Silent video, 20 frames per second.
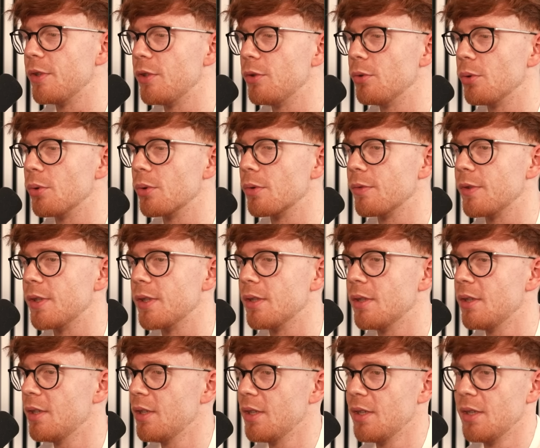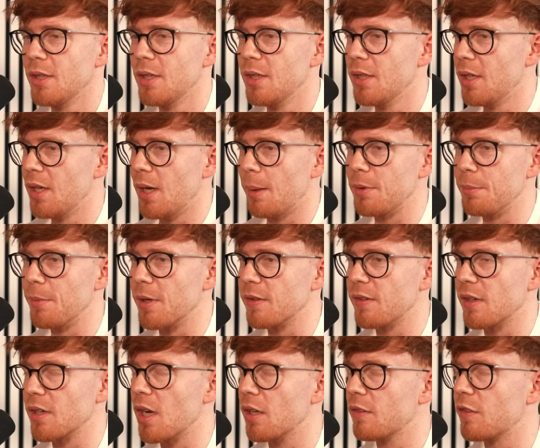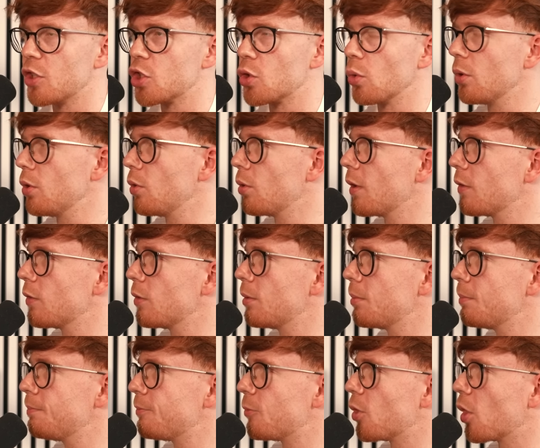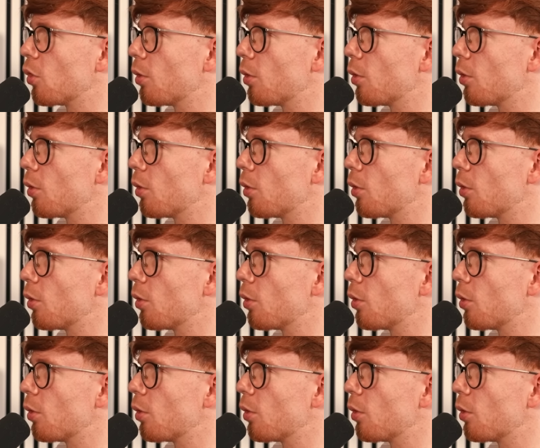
Video irgendwie haben die mal gesagt, 80 Stunden oder so oder